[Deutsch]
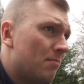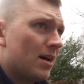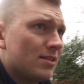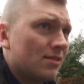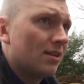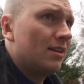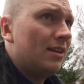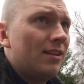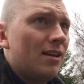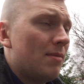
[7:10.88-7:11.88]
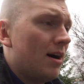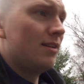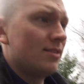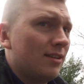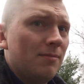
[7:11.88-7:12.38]
Masters Athlet, der immer
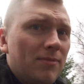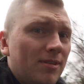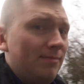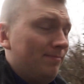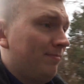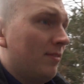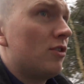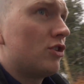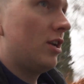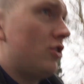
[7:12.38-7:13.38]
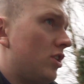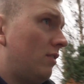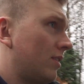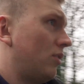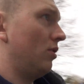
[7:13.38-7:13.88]
alles gibt. Wahrscheinlich
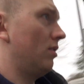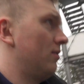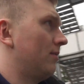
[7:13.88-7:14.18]
schläft er noch.